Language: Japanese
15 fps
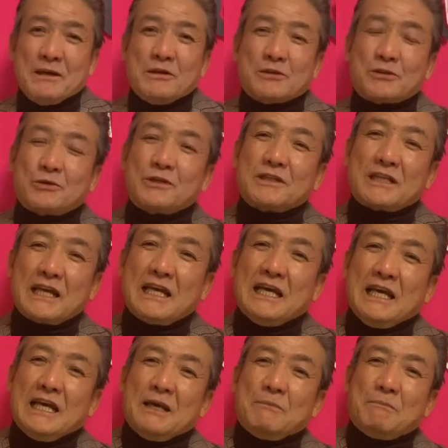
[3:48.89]
それ
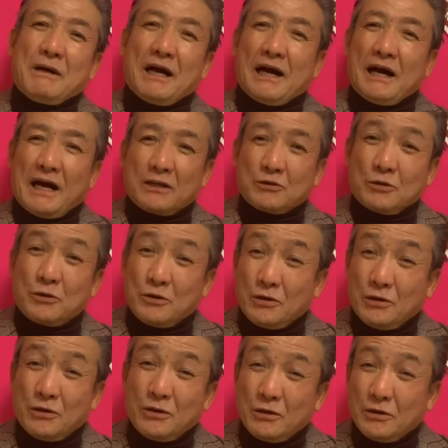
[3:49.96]
で、まああ
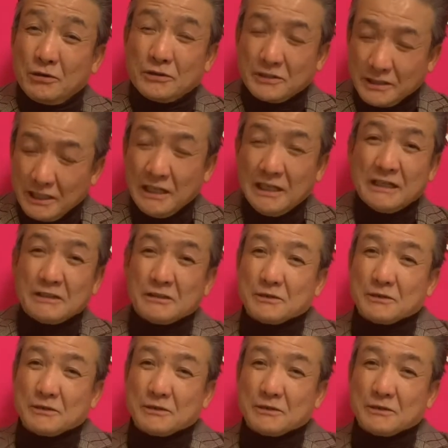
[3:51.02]
のね、